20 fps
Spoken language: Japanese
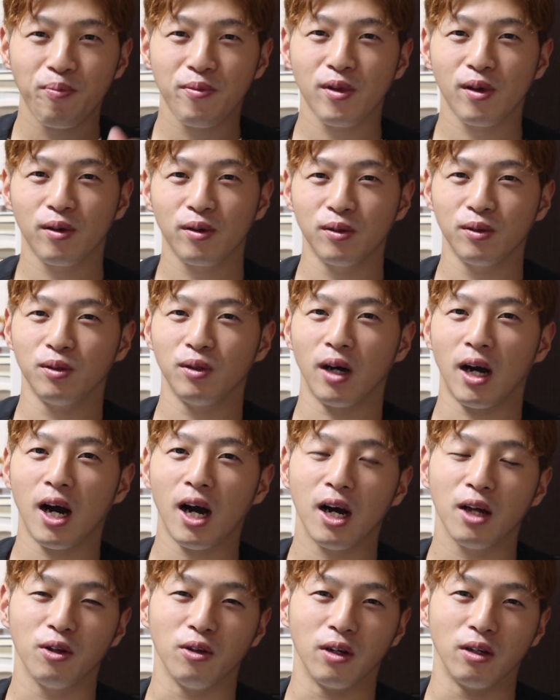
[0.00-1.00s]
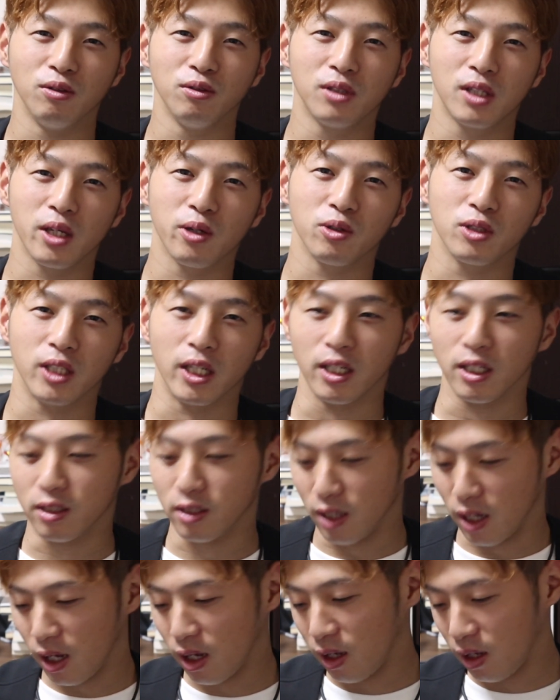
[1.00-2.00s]
うハードな運転をしたいで
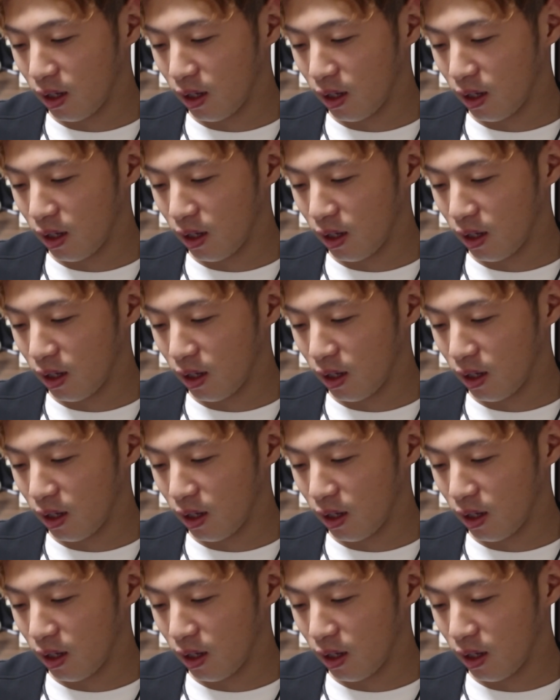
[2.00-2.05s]
すね